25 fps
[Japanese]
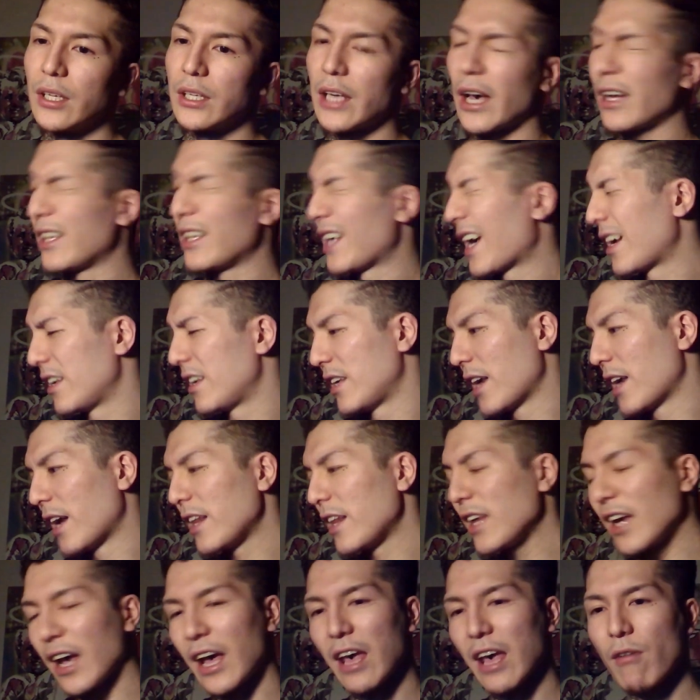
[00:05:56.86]
や、や、や
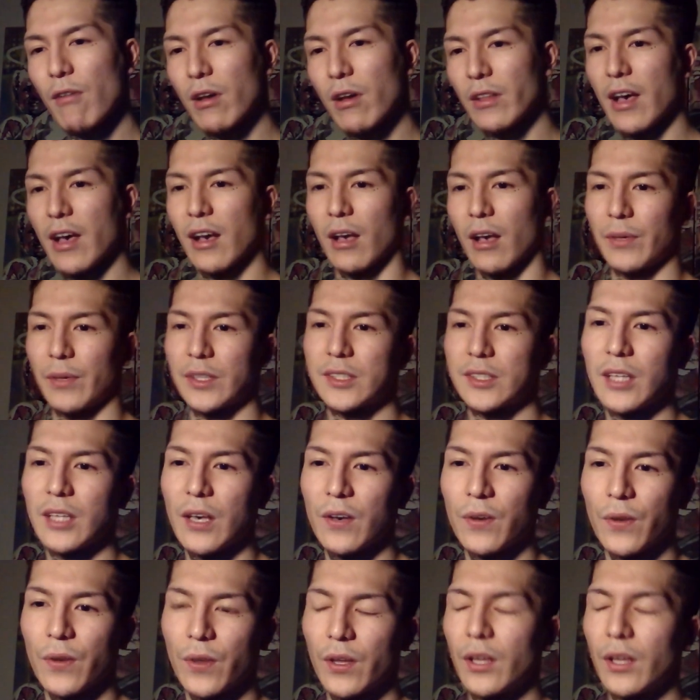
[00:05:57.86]
りがいはなんか別に、